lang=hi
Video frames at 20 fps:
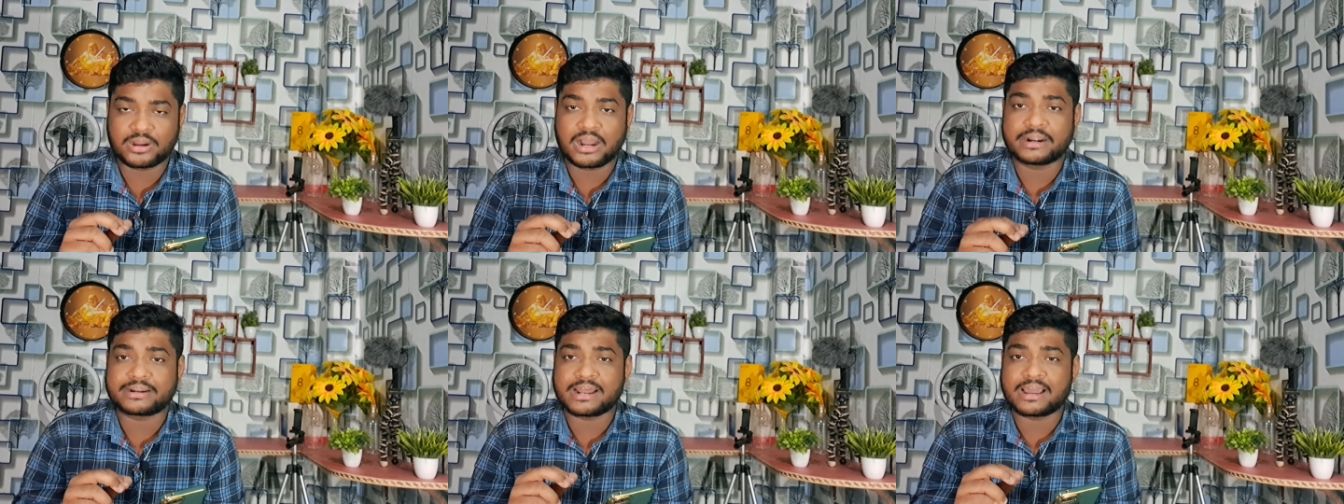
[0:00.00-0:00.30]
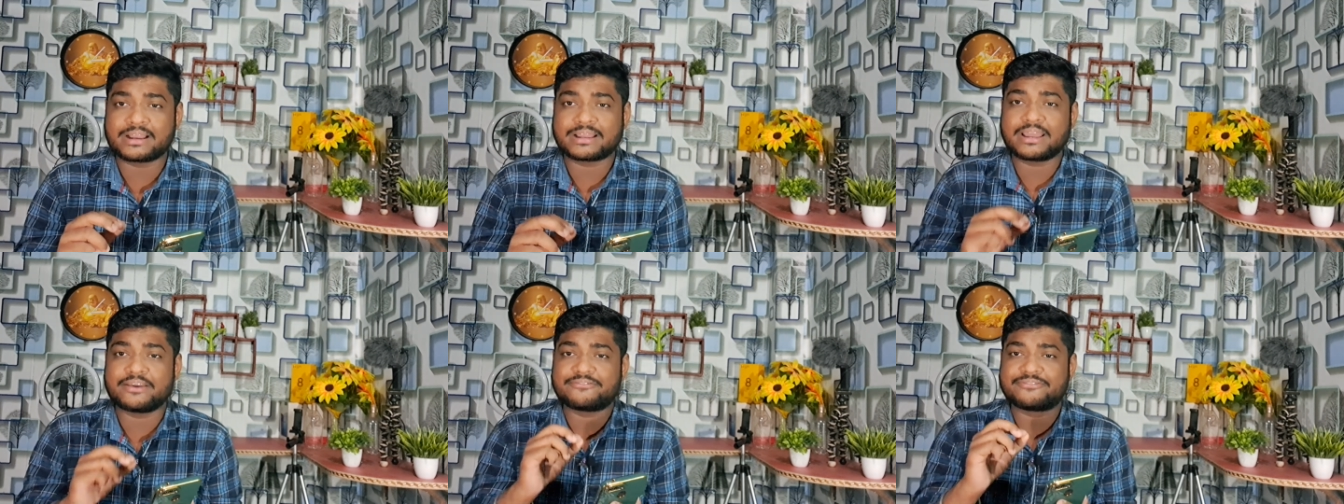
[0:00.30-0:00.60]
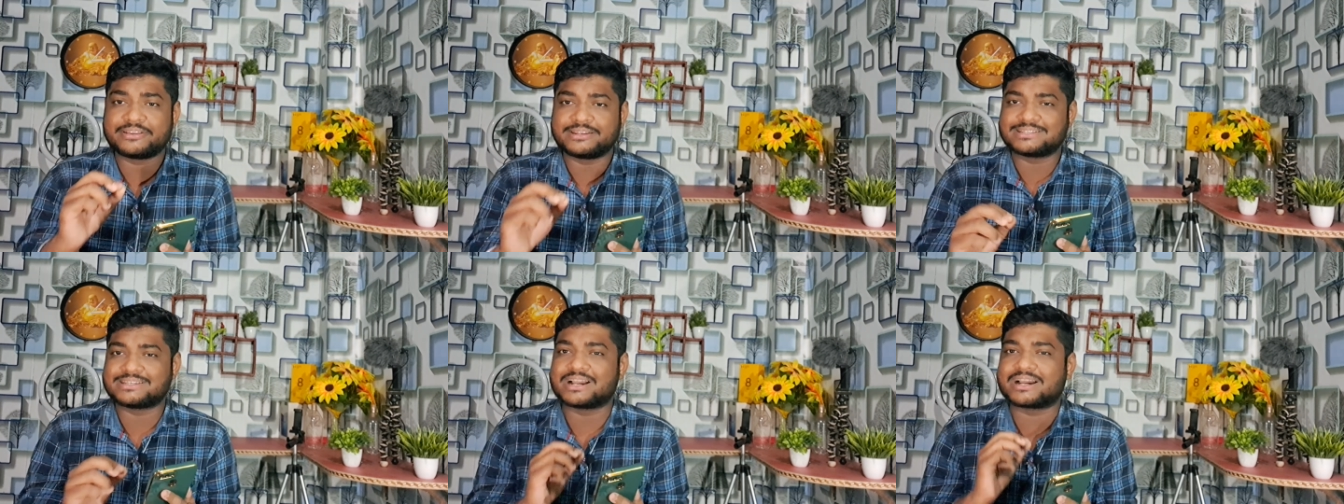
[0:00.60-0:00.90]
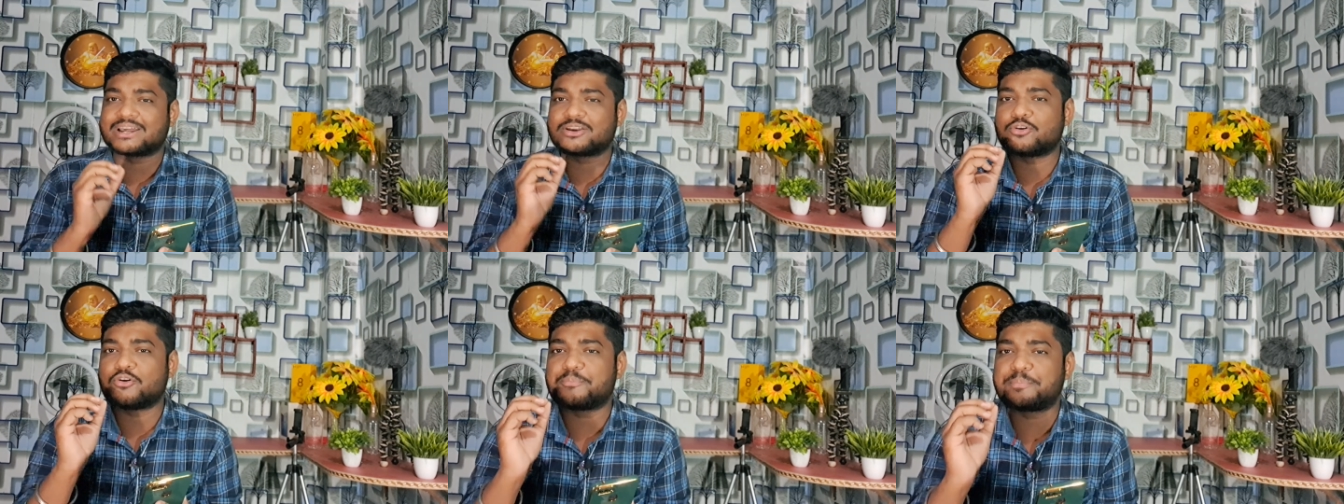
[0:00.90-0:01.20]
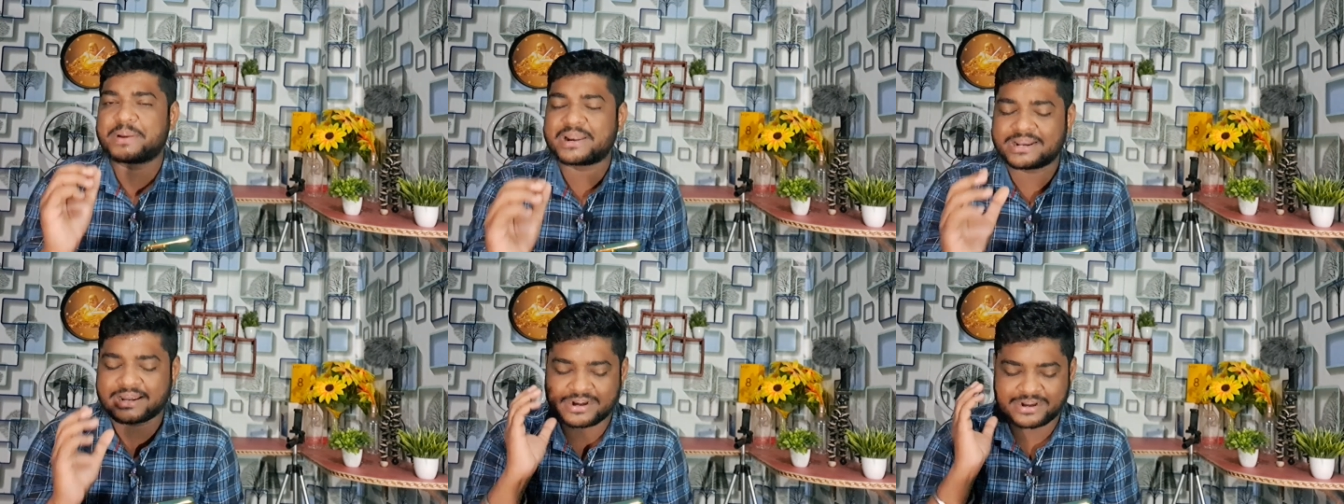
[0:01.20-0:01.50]
हटा के फिर जाकर
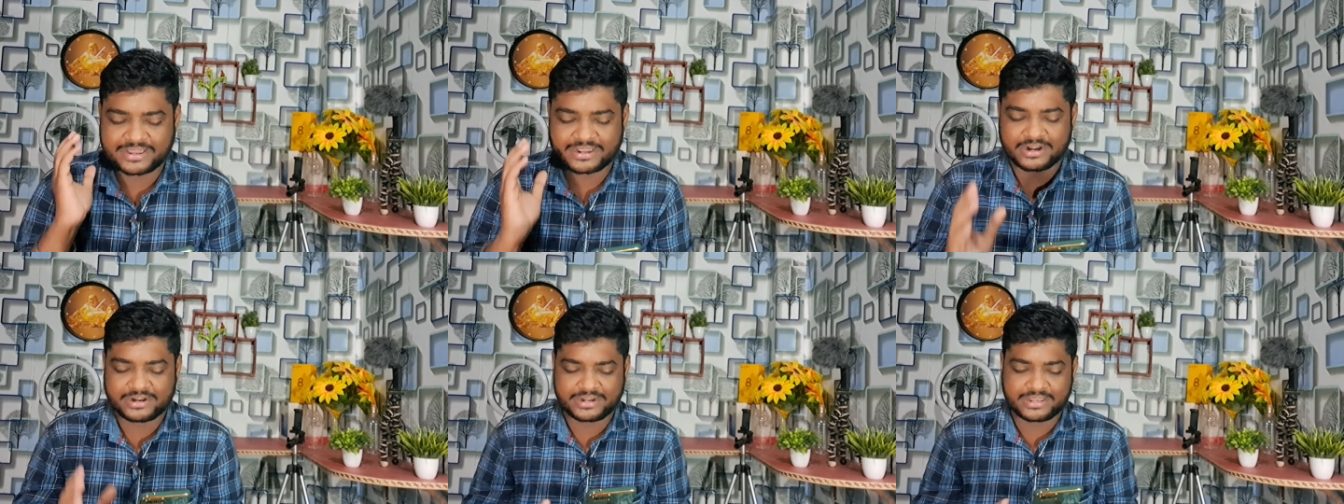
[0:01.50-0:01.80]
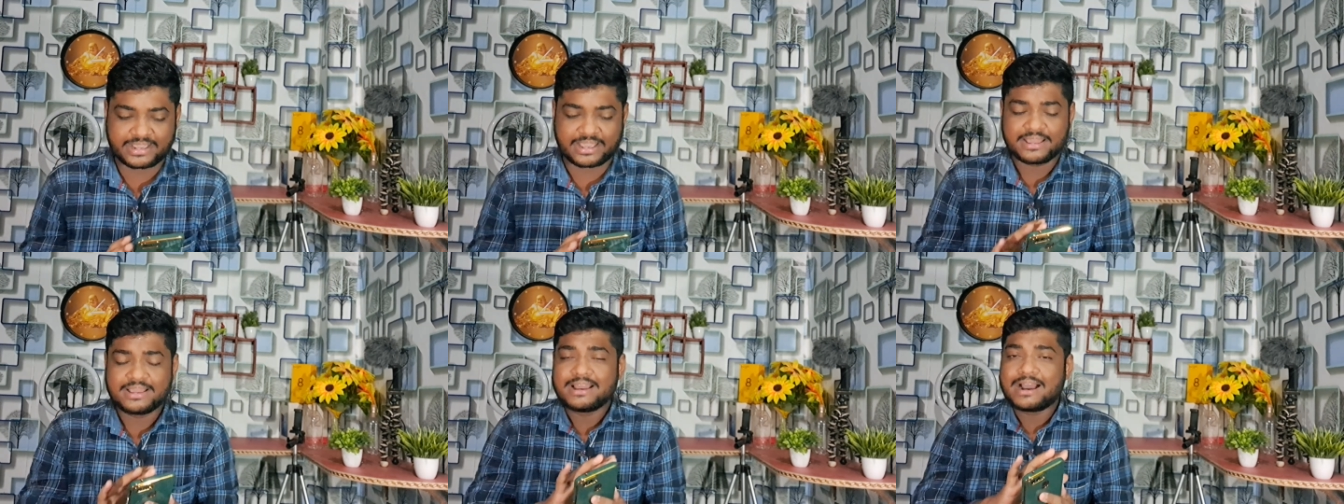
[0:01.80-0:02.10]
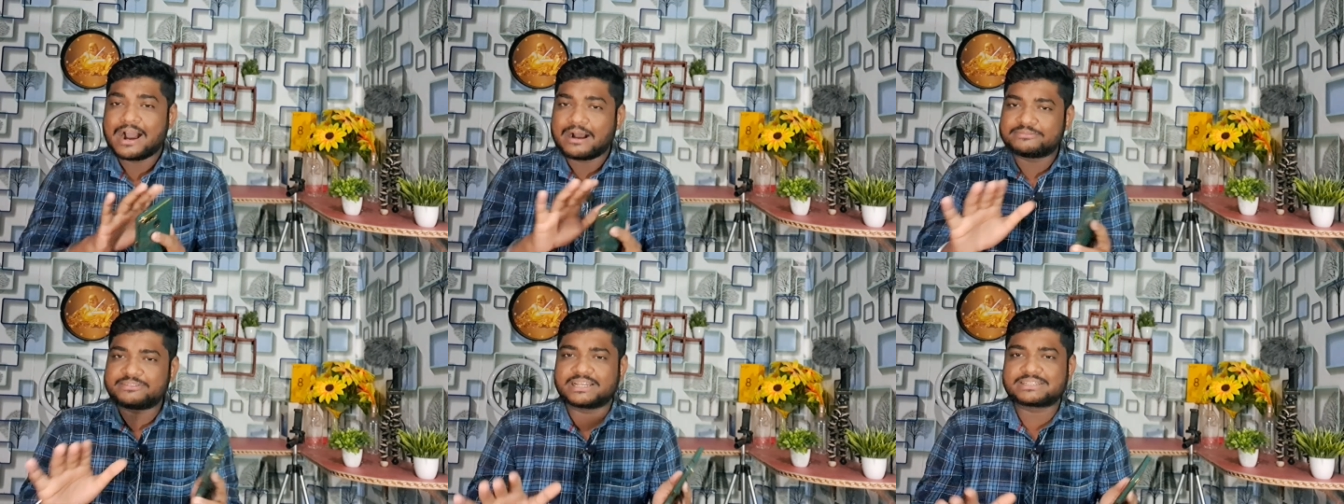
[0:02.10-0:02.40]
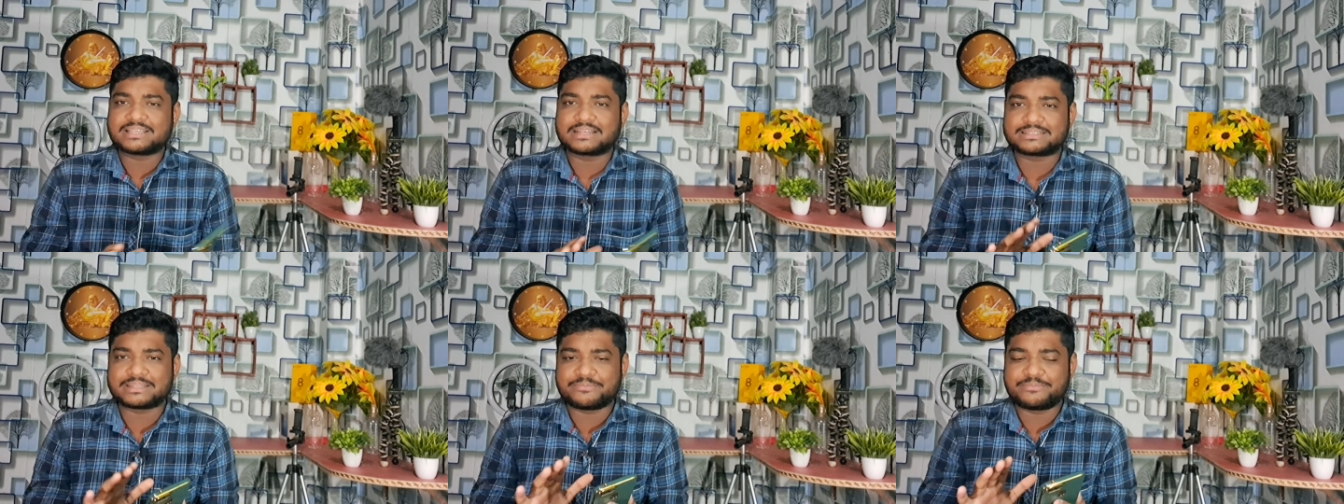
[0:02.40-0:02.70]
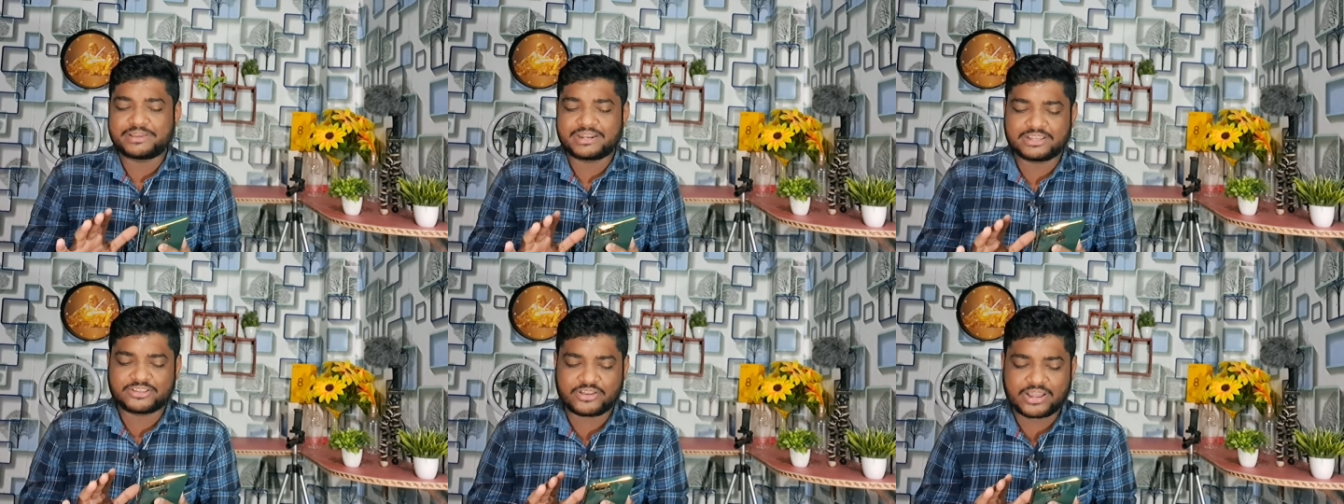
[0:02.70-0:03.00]
ओपन करने का ठीक है अब देख सकते
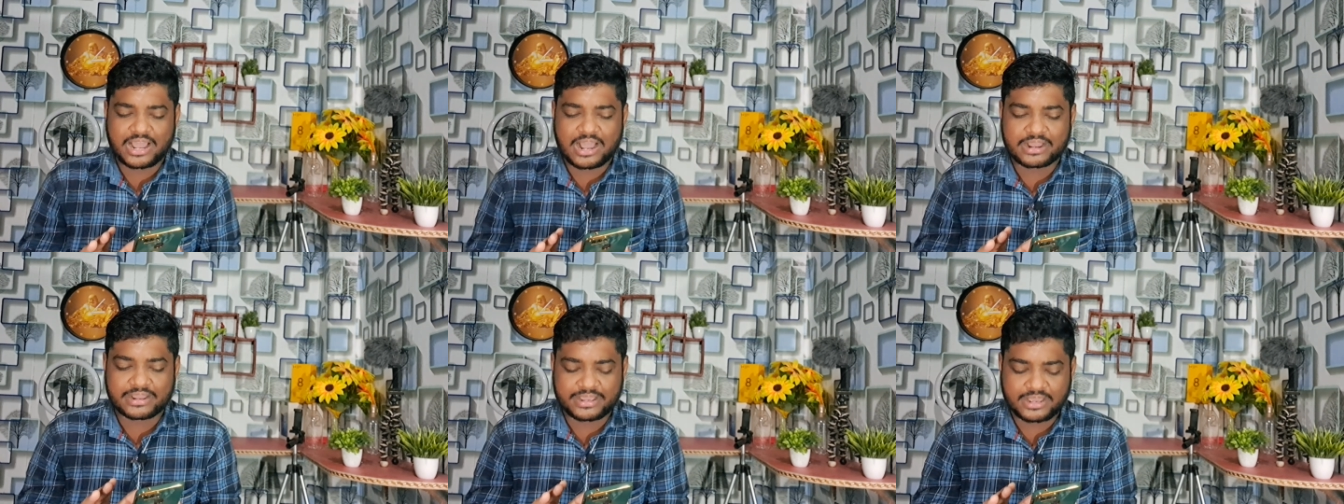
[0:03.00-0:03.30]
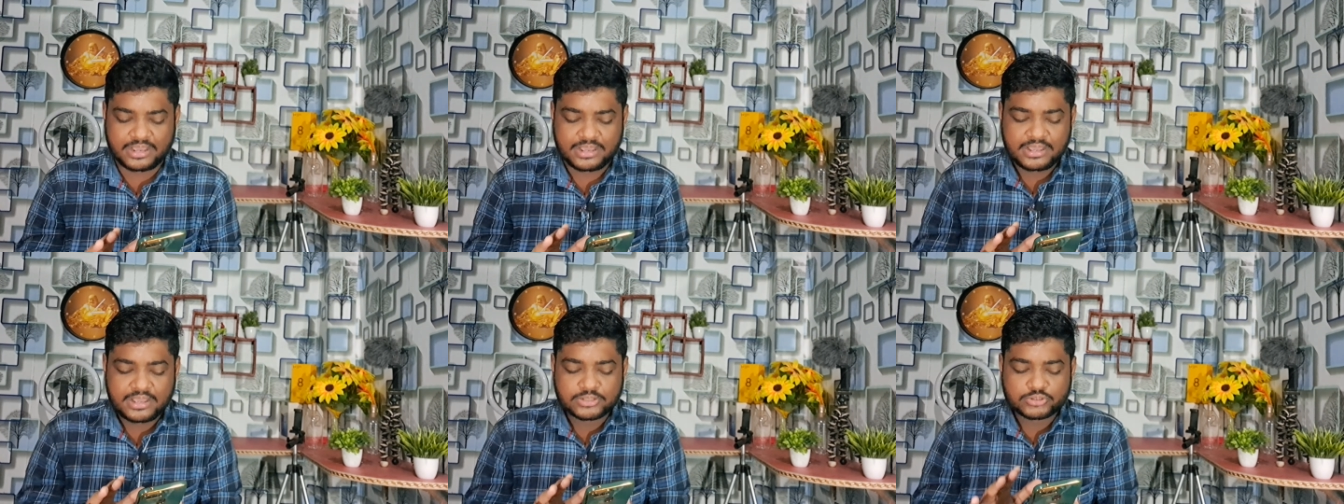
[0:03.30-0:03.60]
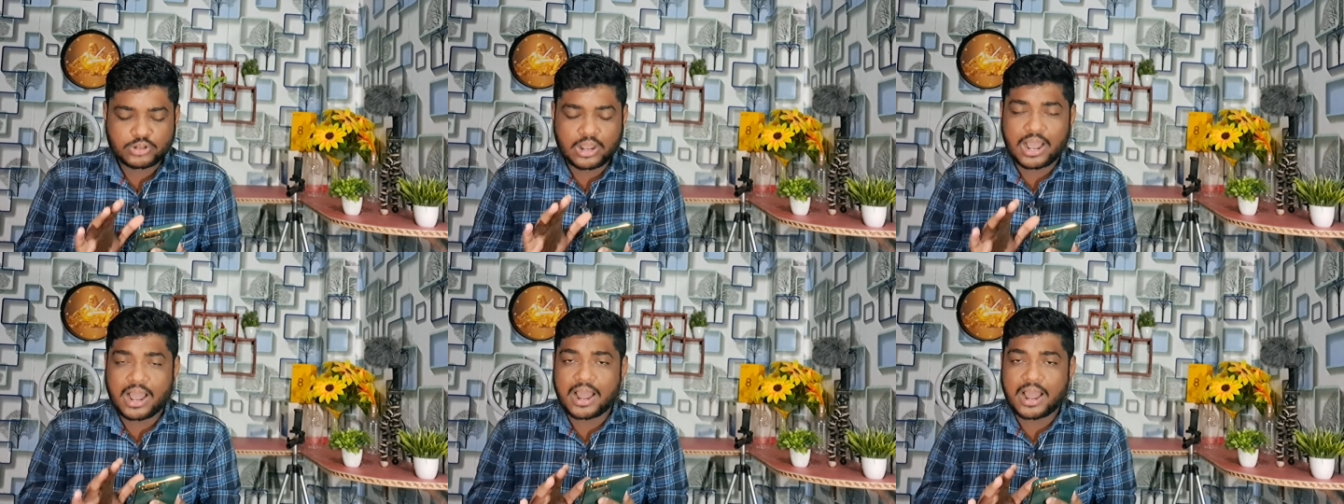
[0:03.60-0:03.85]
हैं मेरा जो है आ गया तो